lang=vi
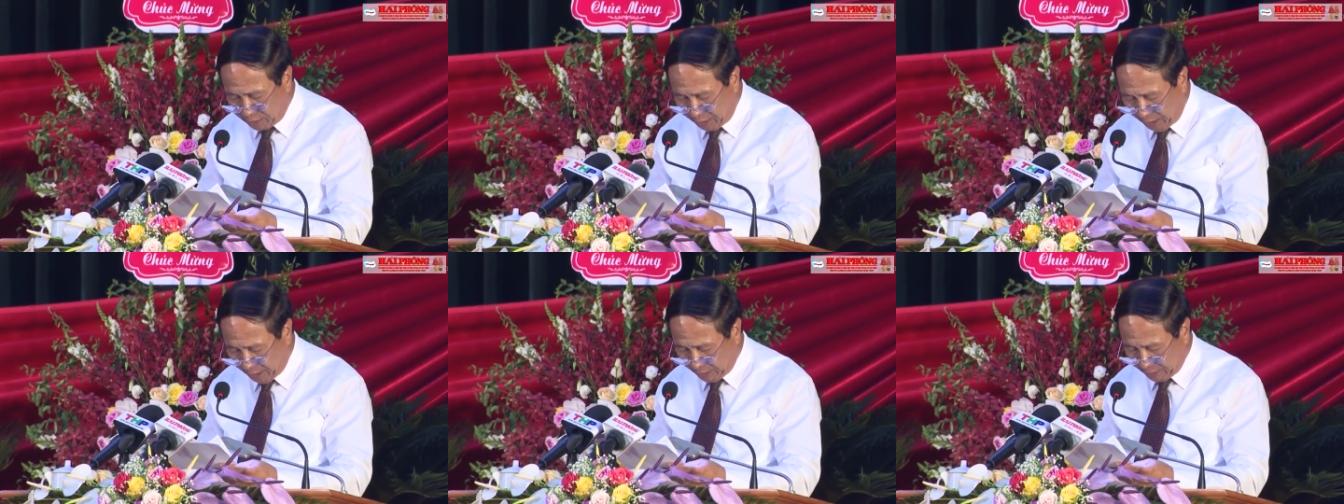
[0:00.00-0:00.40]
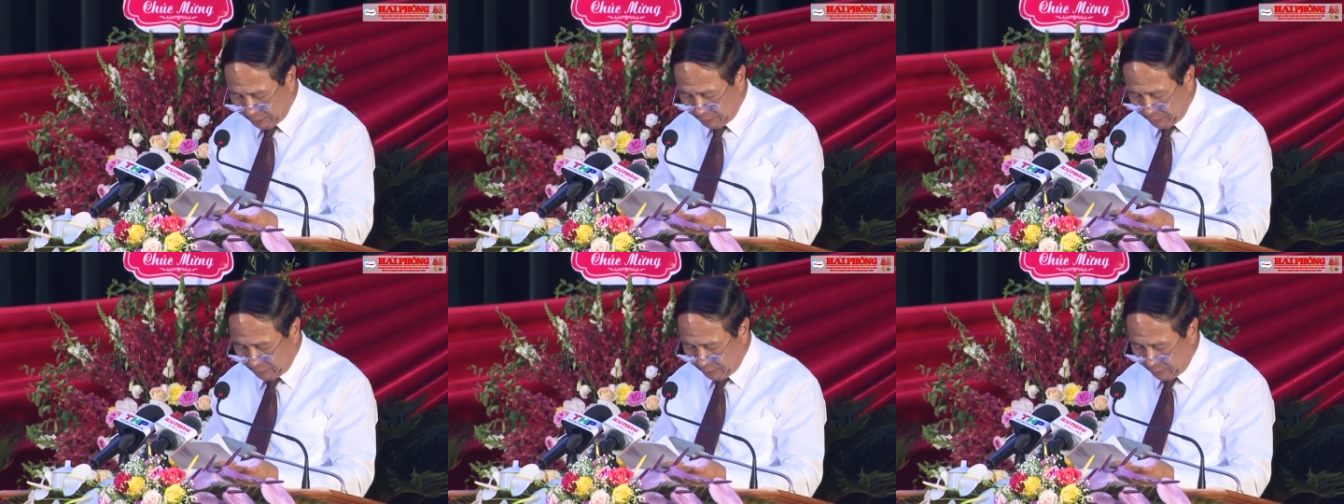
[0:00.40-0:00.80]
diện
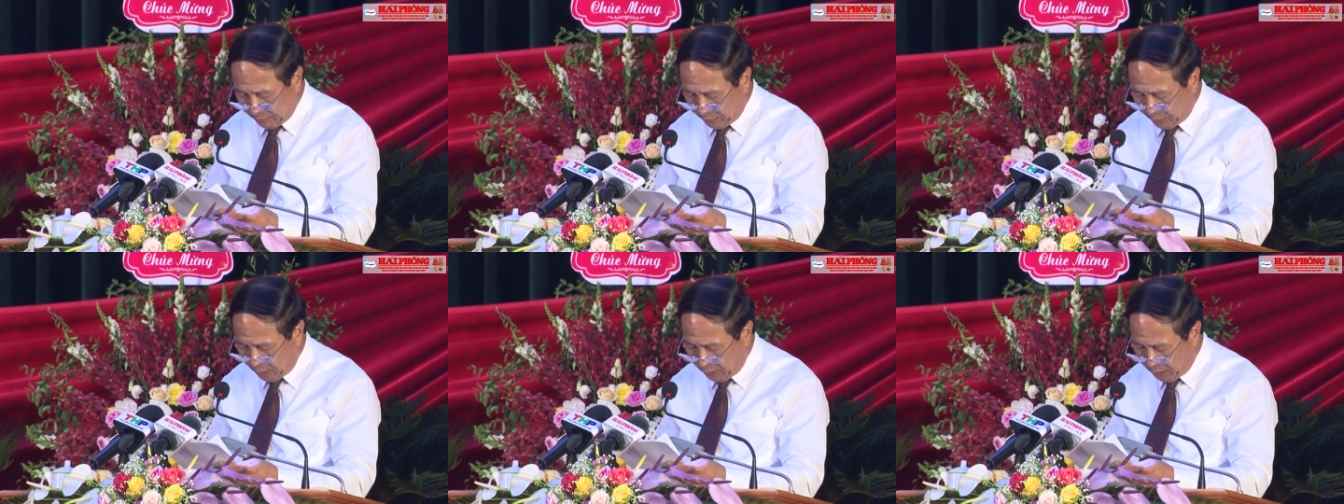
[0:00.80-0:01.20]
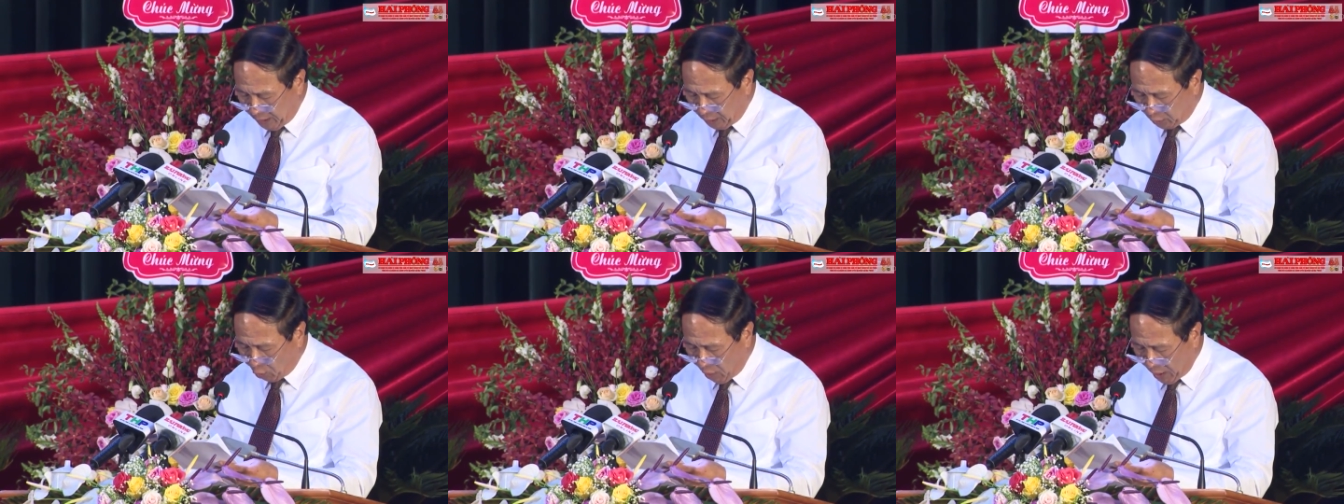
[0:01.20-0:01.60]
những
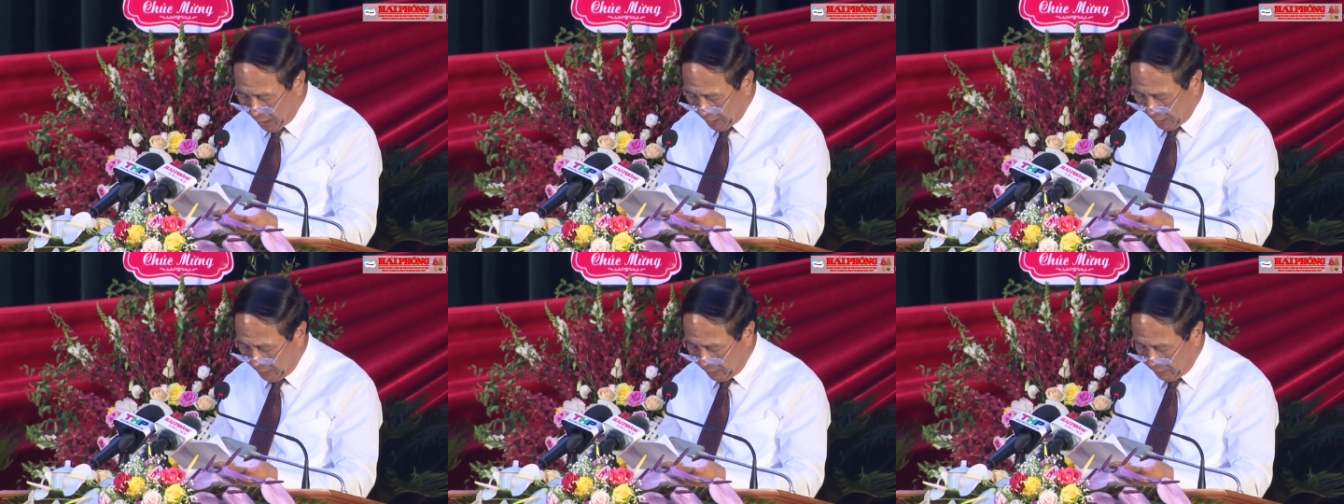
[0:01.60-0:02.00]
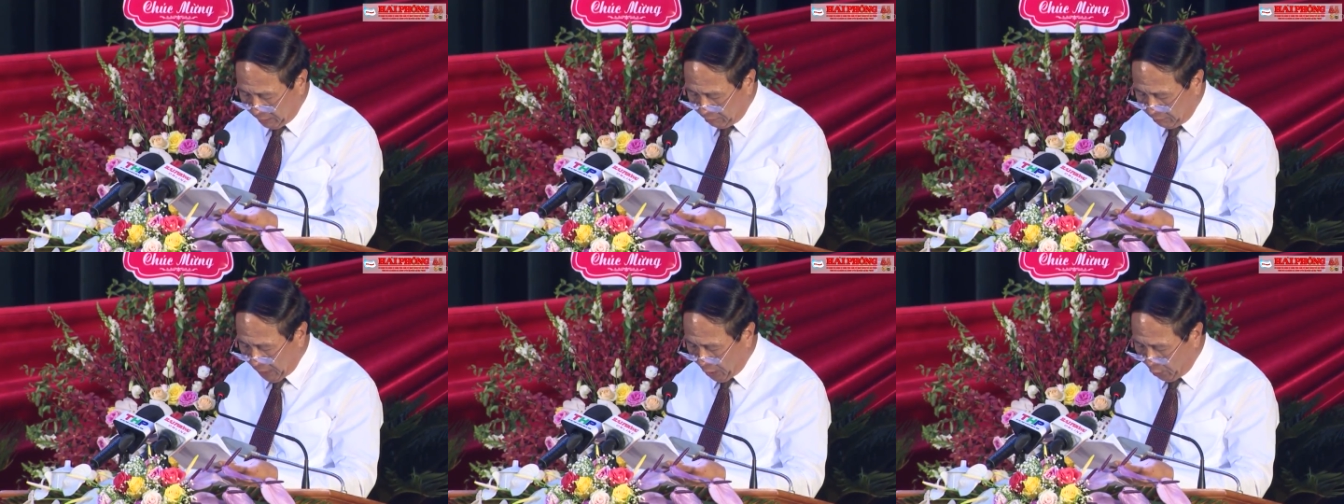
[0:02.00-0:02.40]
kết quả mà